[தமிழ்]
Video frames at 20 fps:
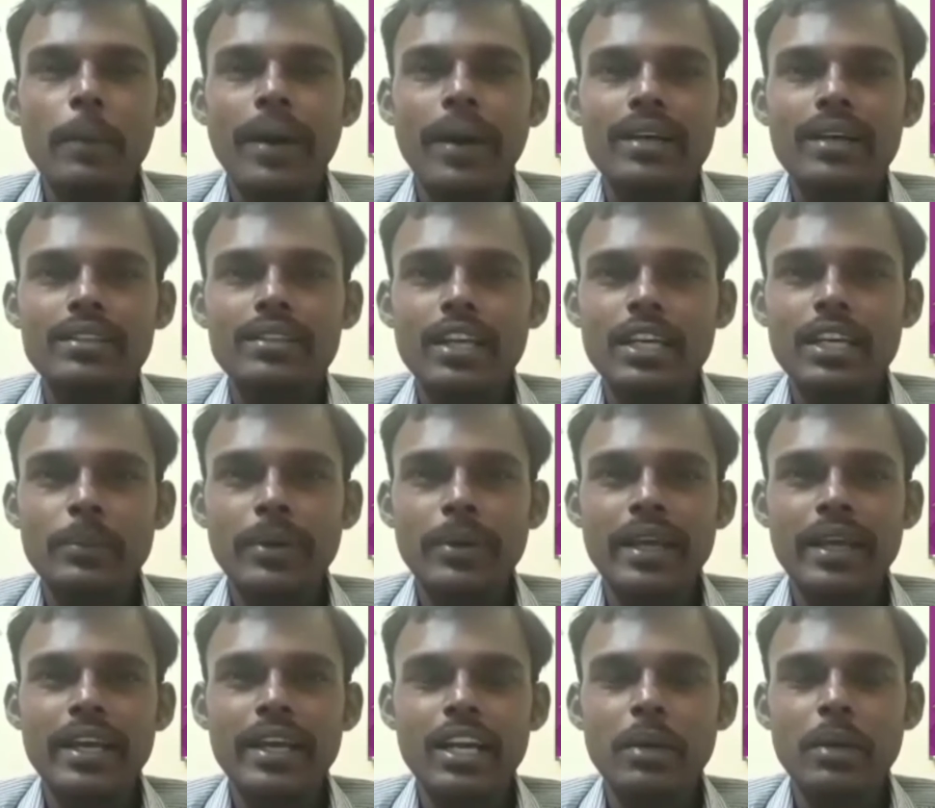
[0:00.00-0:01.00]
பக்கத்தில் இருக்கிற
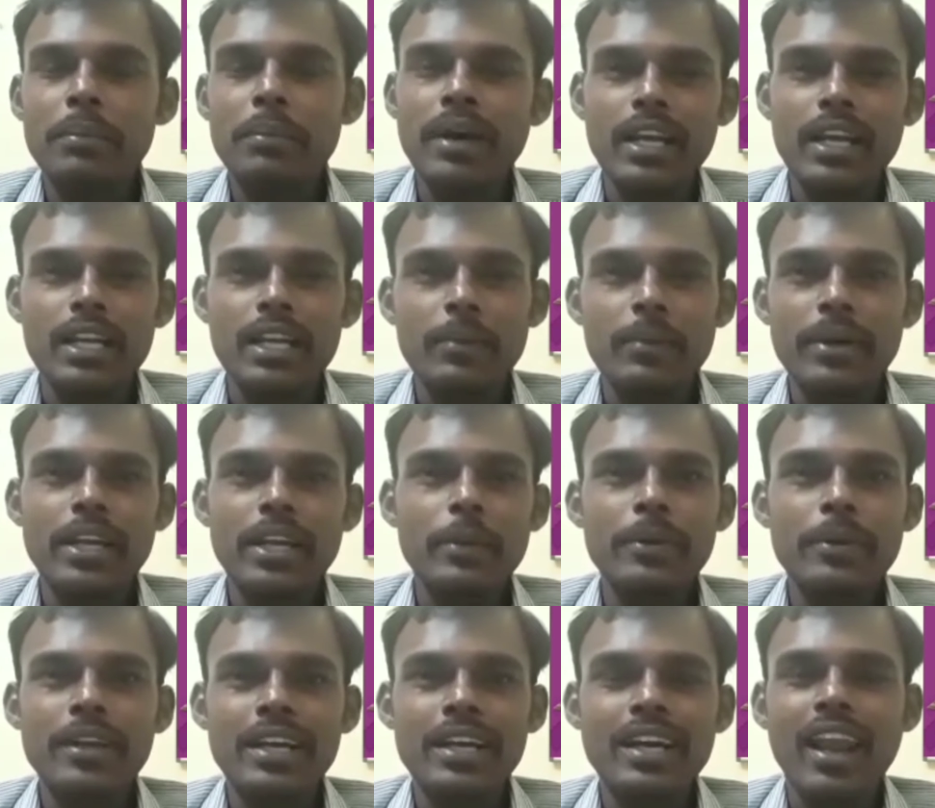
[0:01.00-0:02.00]
பிள்ளைக்கான மறக்காமல் கிளிக்
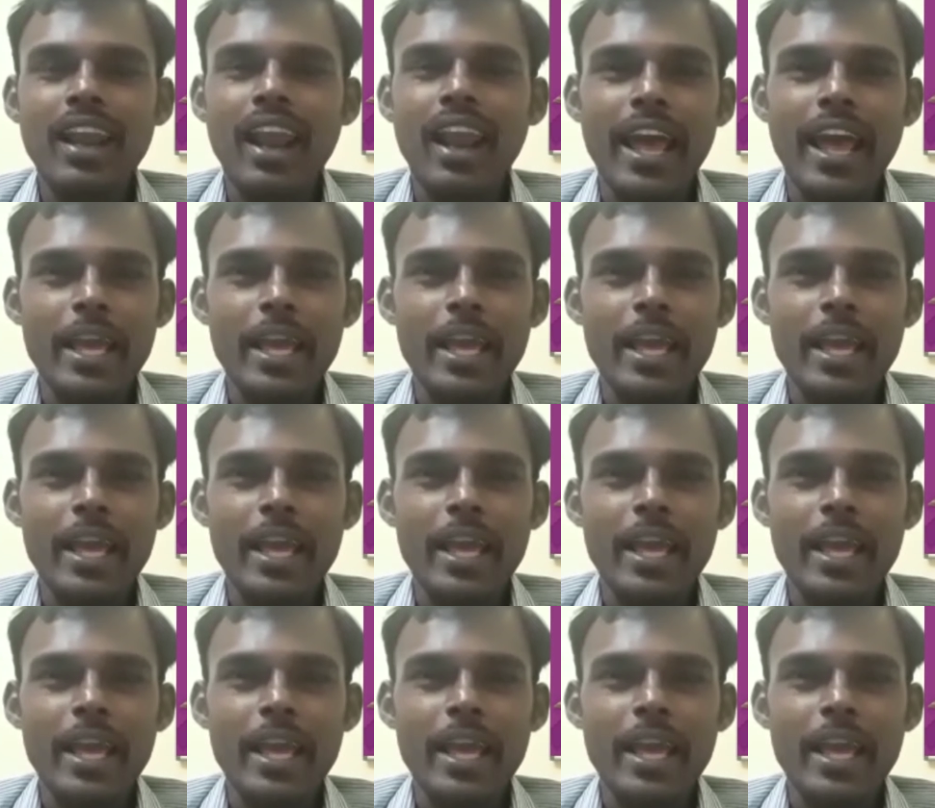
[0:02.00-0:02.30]
பண்ணுங்கள்